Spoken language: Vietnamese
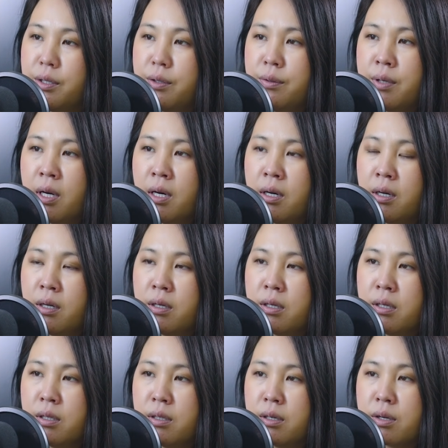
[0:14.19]
nó
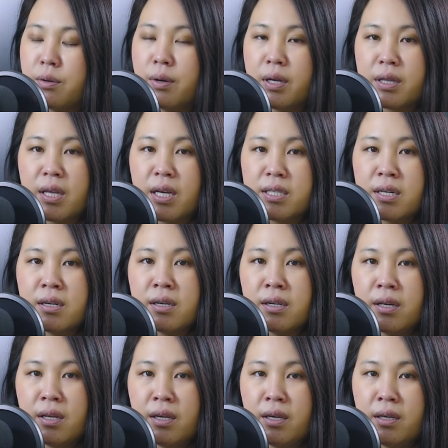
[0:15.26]
nó cô là thà cho
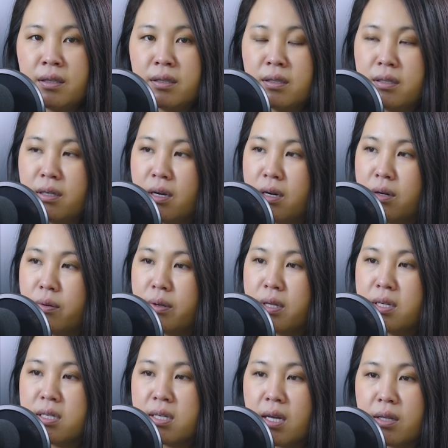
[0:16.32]
nên nên từ nó ôi
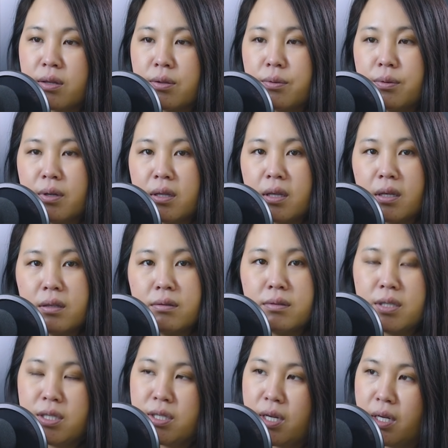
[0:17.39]
nhà xã tua để ý tôi
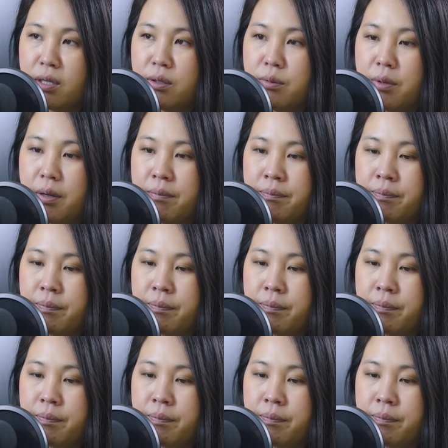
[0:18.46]
chỉ chạy tôi,